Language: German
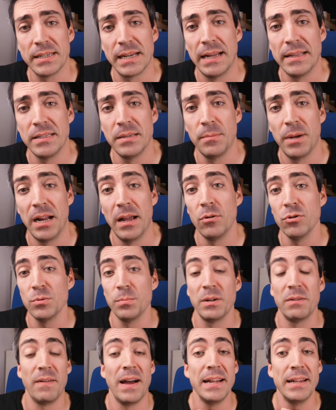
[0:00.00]
das Ganze mal
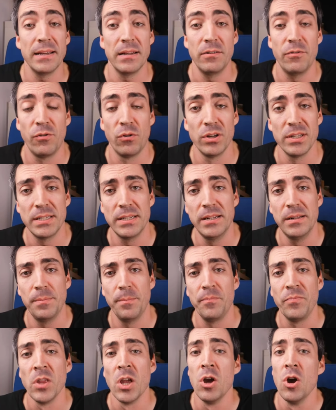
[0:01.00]
aus mit weiteren
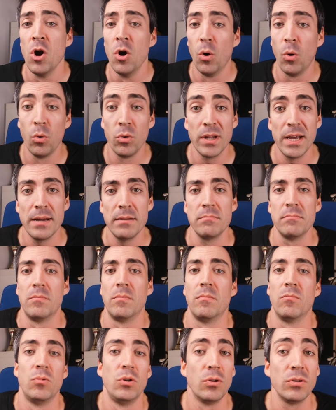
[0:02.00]
Vorsilben oder
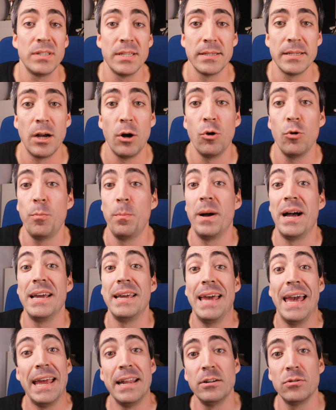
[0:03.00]
nutze es auch
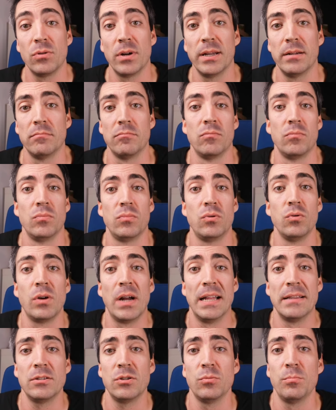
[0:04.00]
bei Endungen. Du
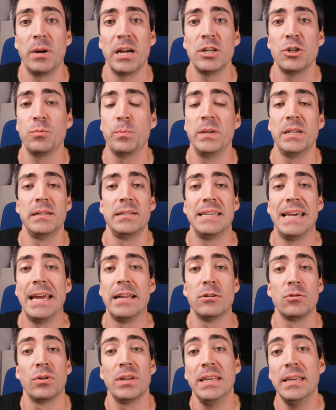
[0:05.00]
kannst zum Beispiel die
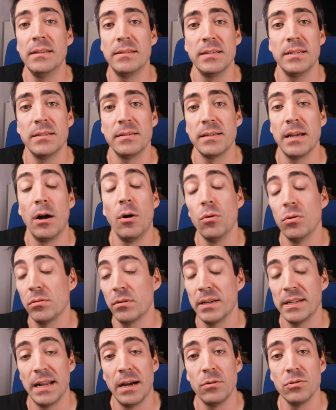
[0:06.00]
Endung itis
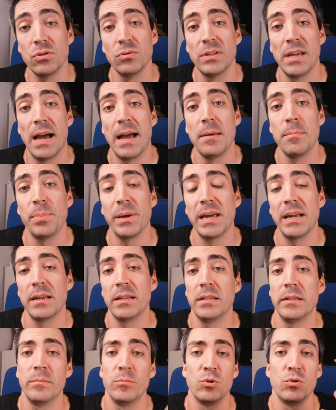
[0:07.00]
auch genauso dir
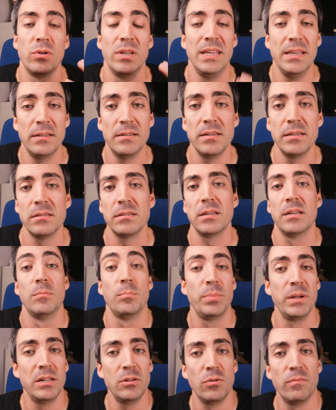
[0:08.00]
einprägen, indem du itis
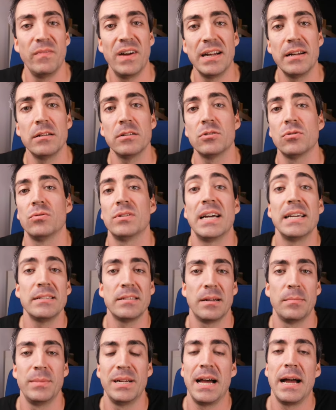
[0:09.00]
in Bild umwandelst und
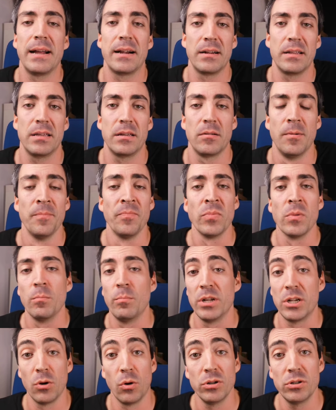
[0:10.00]
das dann mit der eigentlichen
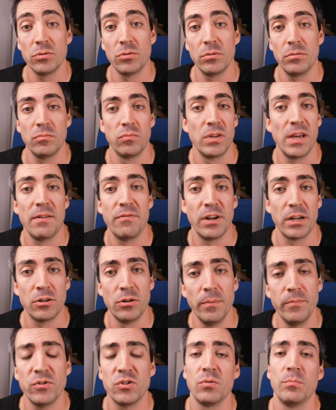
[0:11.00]
Bedeutung ja
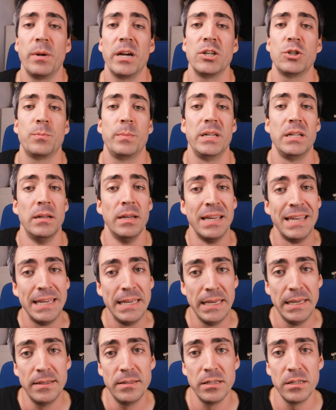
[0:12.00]
verknüpfst. Zum Beispiel
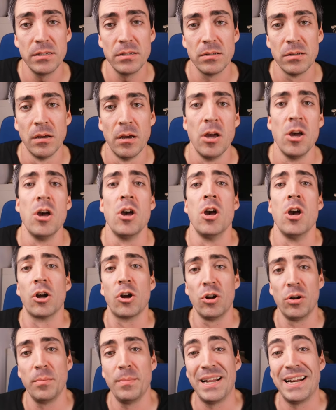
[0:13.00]
itis
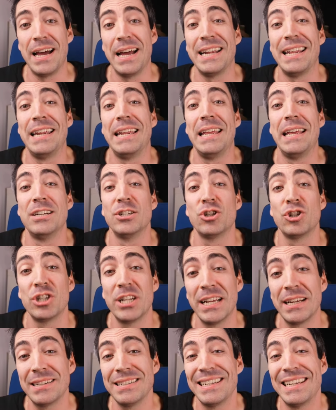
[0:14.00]
könnte man einen
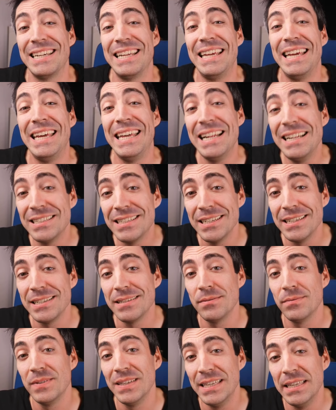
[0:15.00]
stinkenden
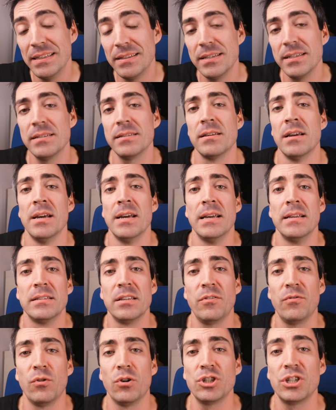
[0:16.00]
iltis wie itis
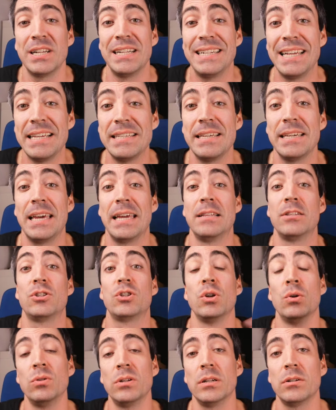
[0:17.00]
sich vorstellen, der sich
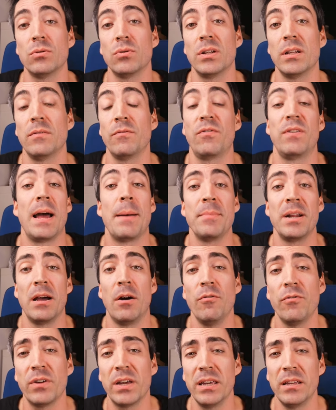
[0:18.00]
entzündet und in Flammen
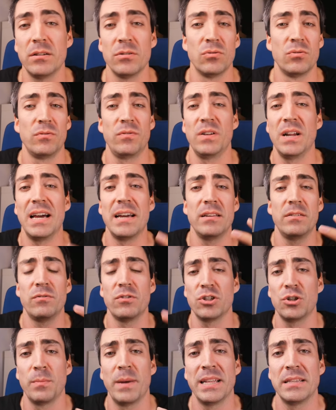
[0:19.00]
aufgeht und vielleicht
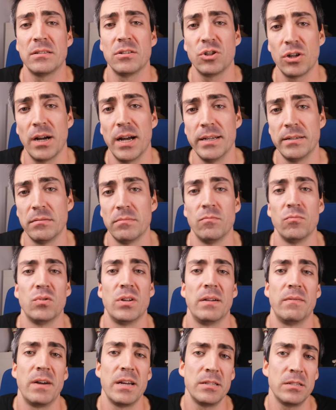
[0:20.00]
vor Schmerzen schreit.
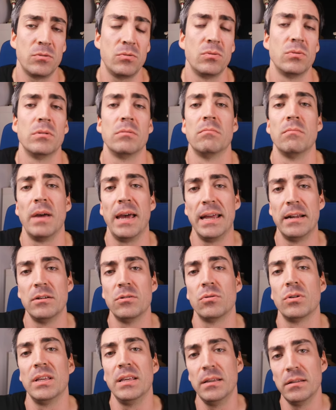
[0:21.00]
Und dann weißt du,
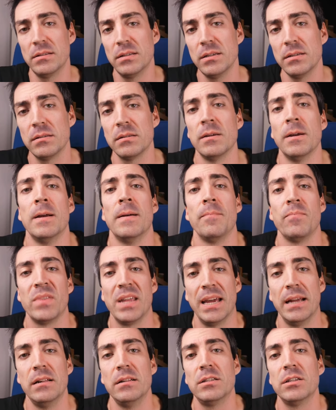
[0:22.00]
Endung itis,
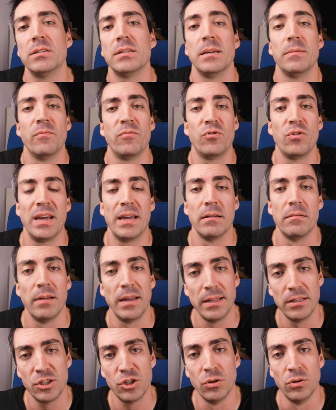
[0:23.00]
der iltis eben für
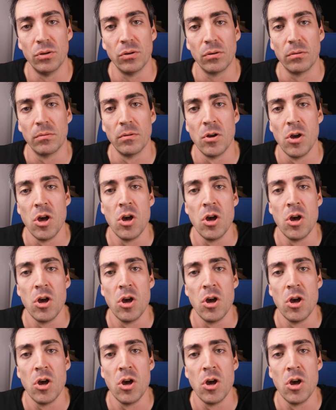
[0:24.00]
Entzündung.